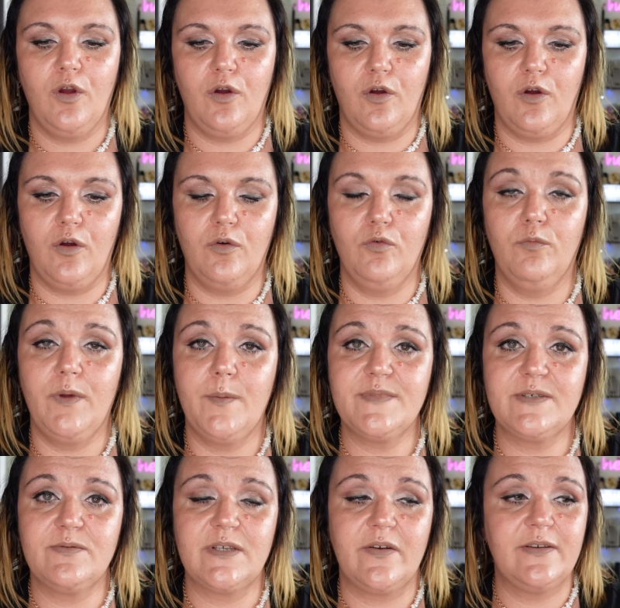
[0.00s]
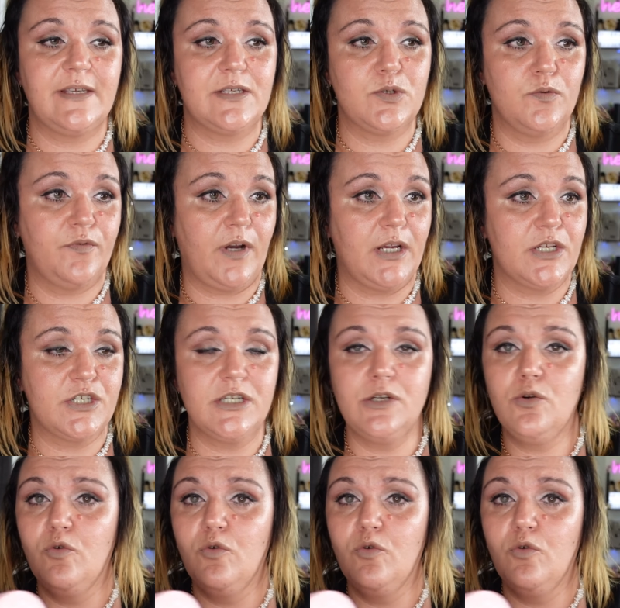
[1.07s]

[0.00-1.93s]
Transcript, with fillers: euh, ou même si vous avez des yeux fragiles,